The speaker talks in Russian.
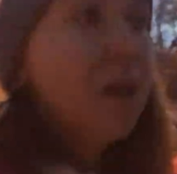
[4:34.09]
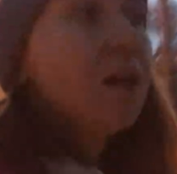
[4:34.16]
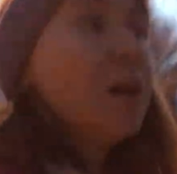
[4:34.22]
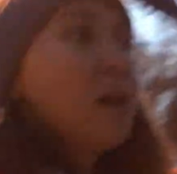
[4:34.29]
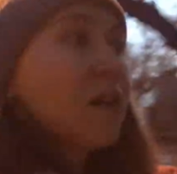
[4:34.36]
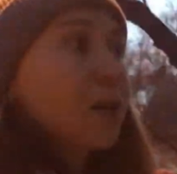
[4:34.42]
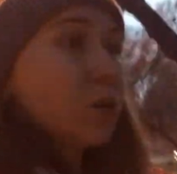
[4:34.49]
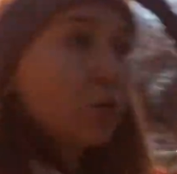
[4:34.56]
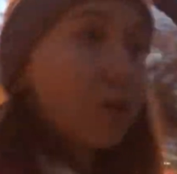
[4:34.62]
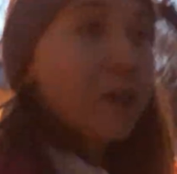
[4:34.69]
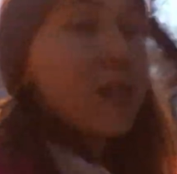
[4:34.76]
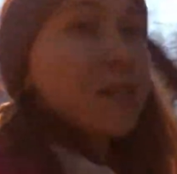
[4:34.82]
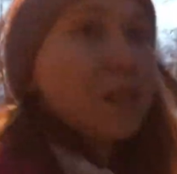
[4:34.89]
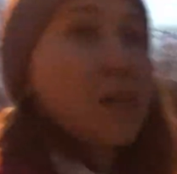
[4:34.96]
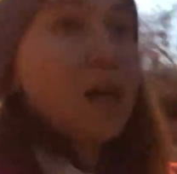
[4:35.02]
которое я
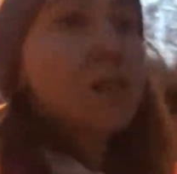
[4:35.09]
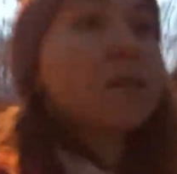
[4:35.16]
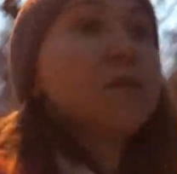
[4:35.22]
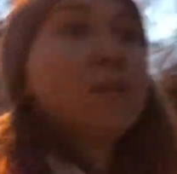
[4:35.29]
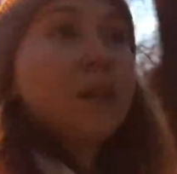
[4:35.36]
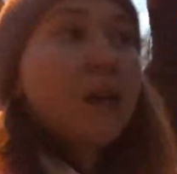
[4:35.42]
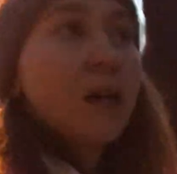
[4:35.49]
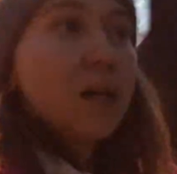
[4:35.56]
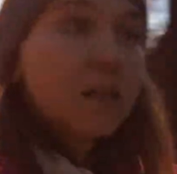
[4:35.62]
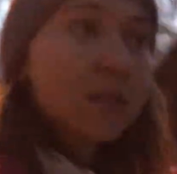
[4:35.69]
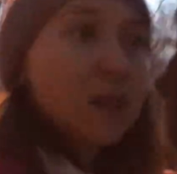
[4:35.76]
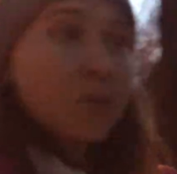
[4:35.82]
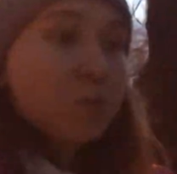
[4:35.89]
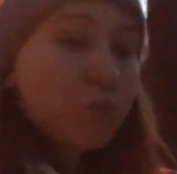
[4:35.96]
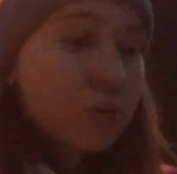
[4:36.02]
заказывала с
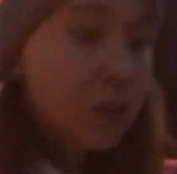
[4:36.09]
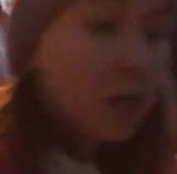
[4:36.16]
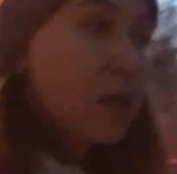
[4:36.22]
арбуза.